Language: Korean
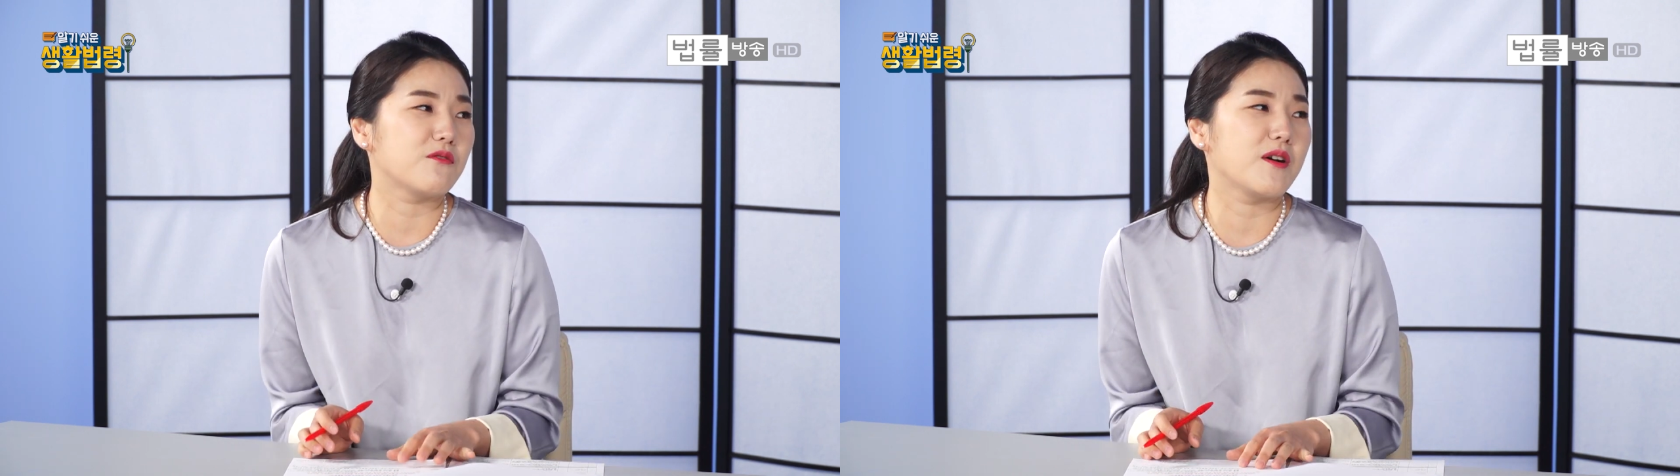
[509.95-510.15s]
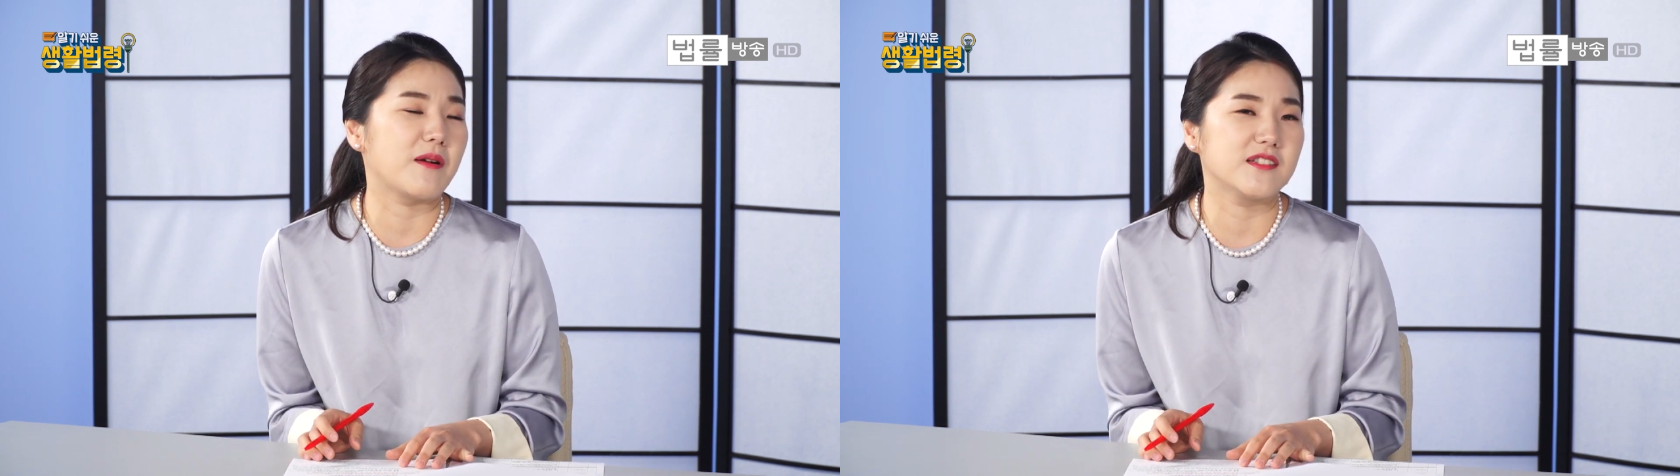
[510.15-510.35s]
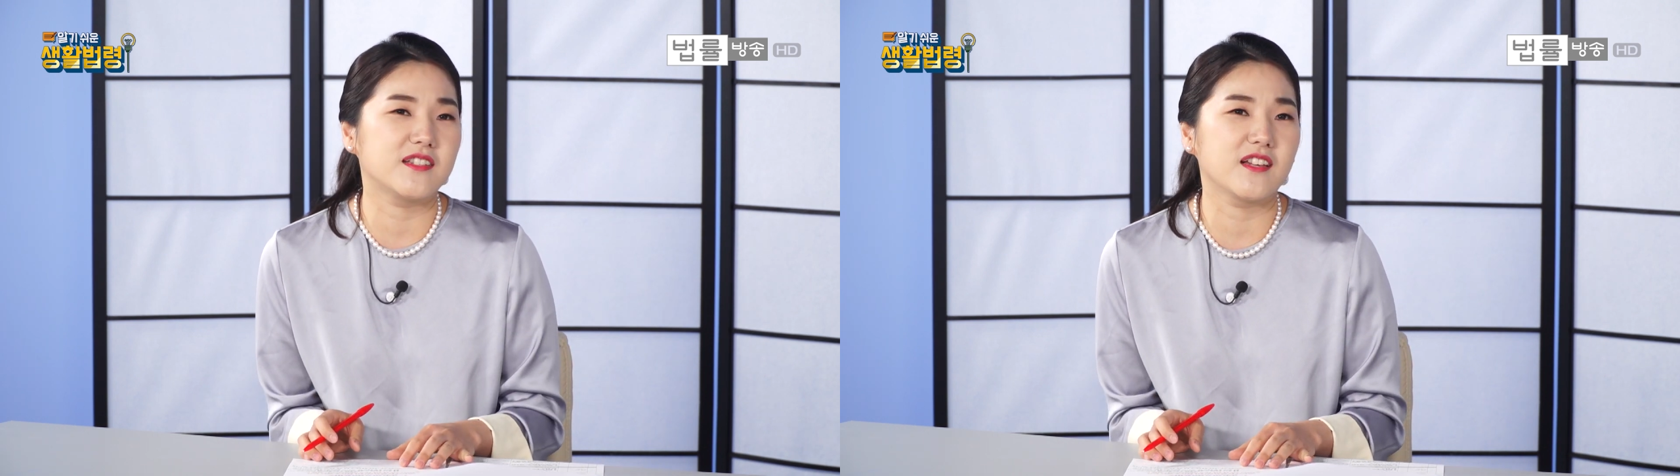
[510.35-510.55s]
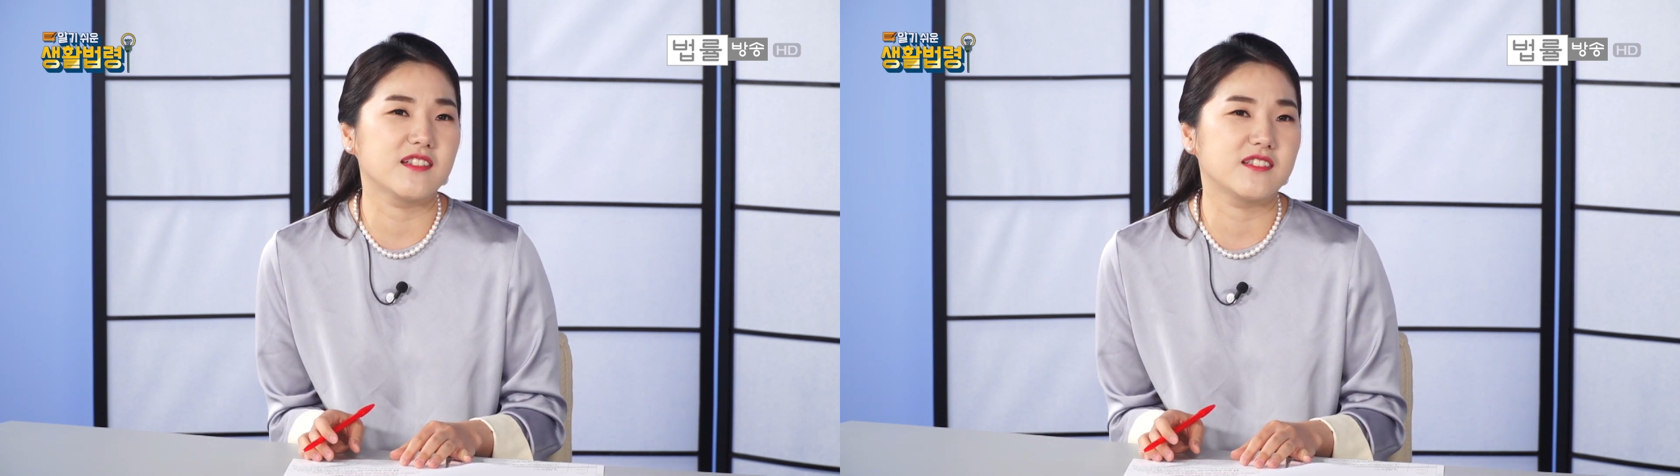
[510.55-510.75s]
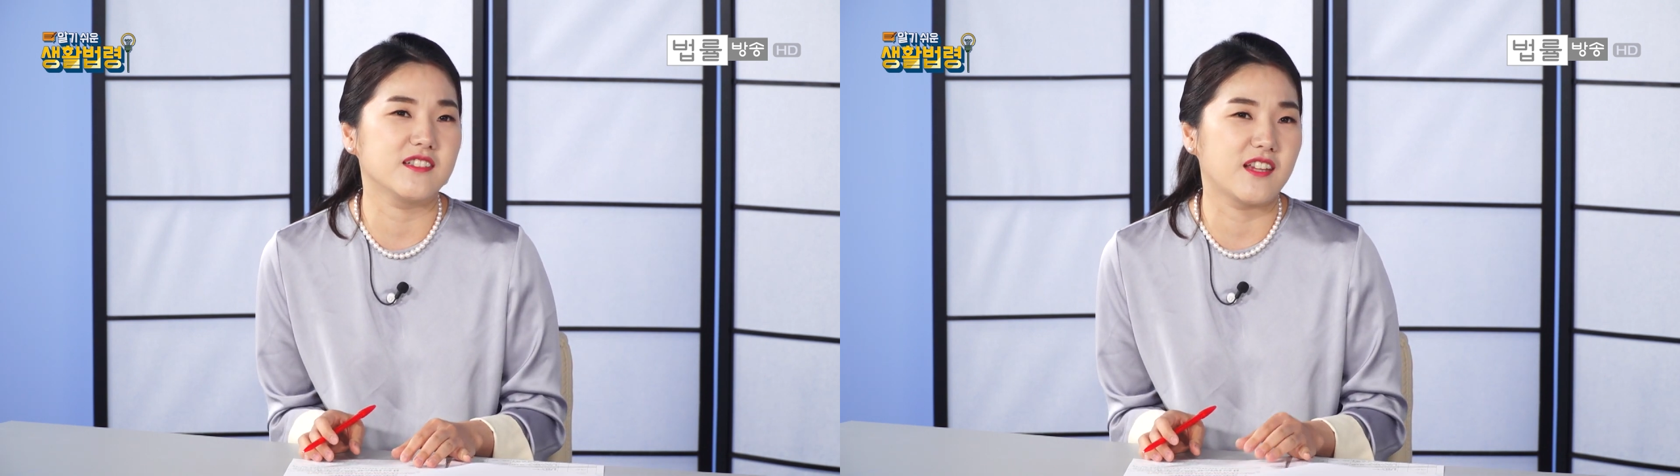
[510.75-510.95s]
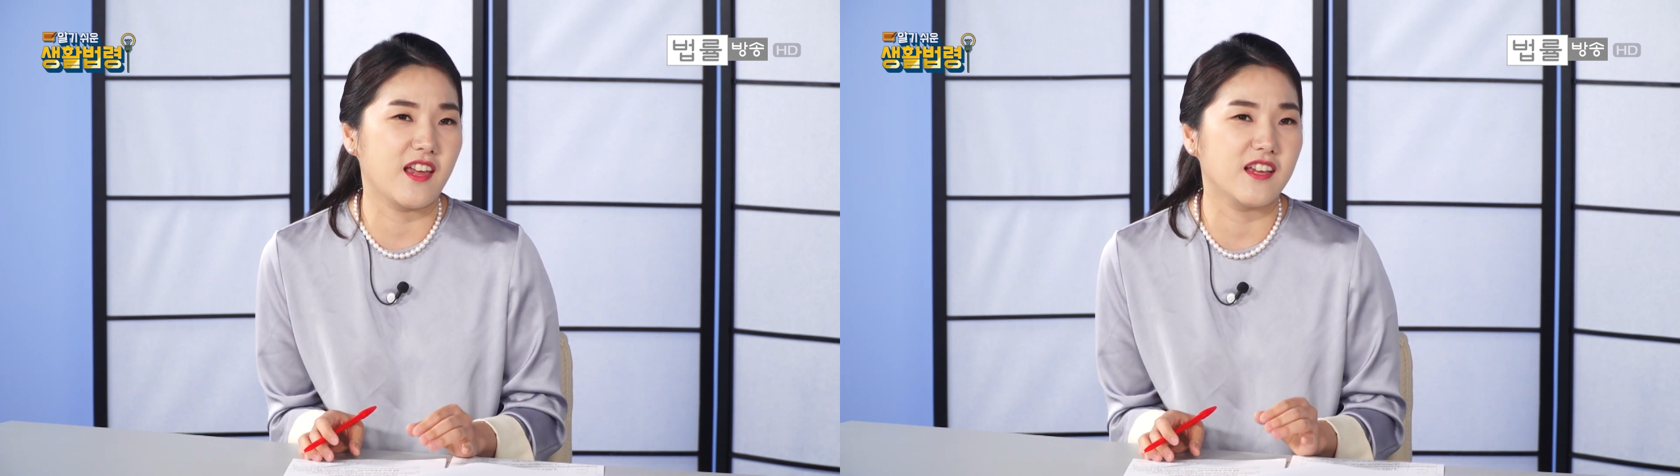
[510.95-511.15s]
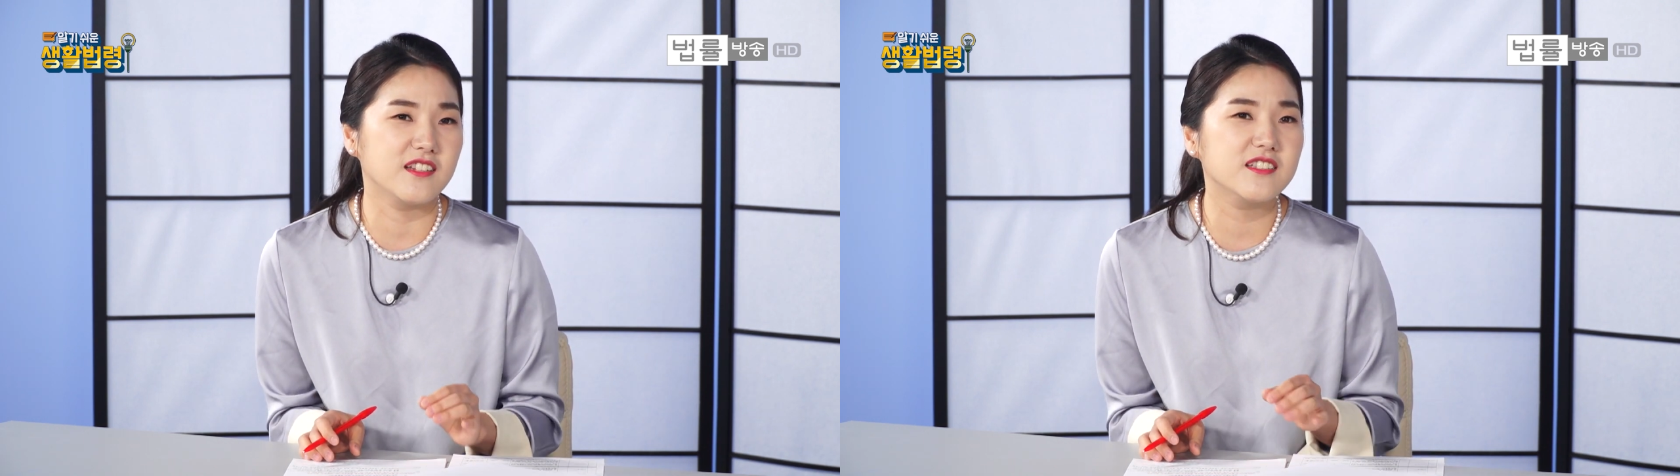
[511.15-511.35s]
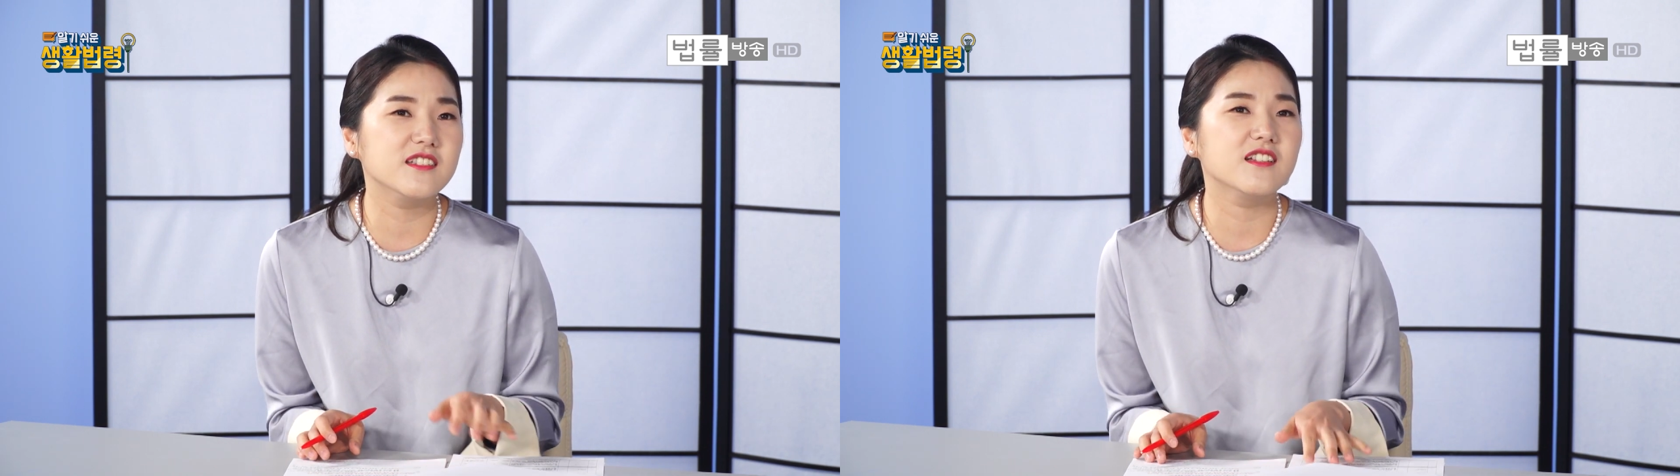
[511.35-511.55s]
발생했을
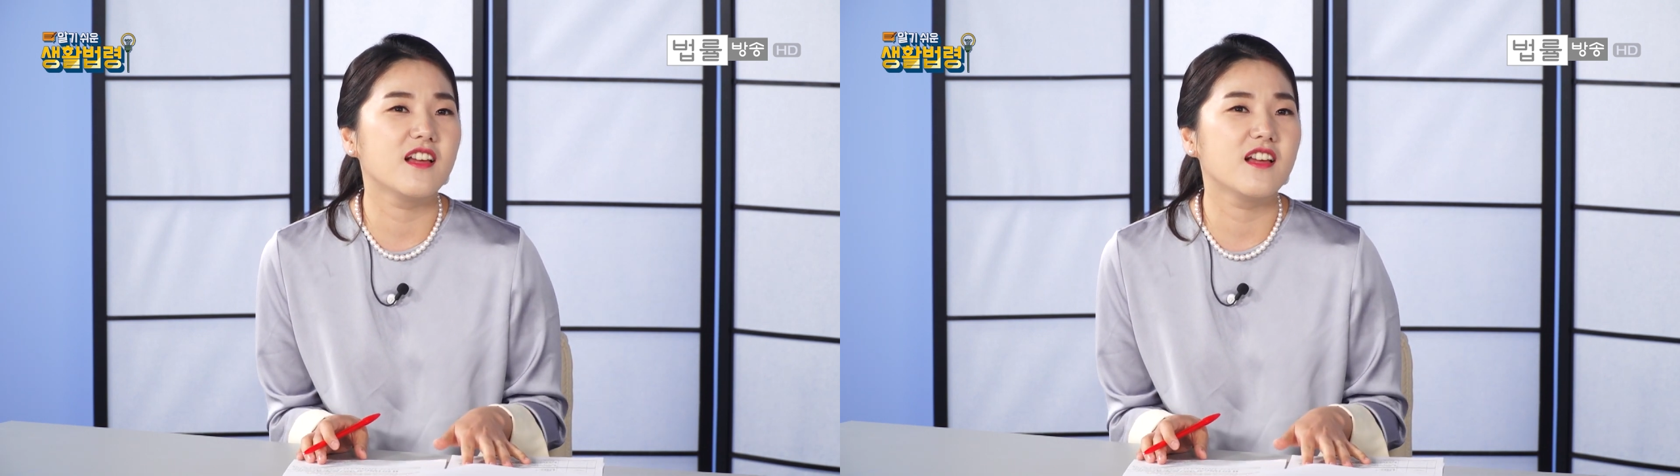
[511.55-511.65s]
때에는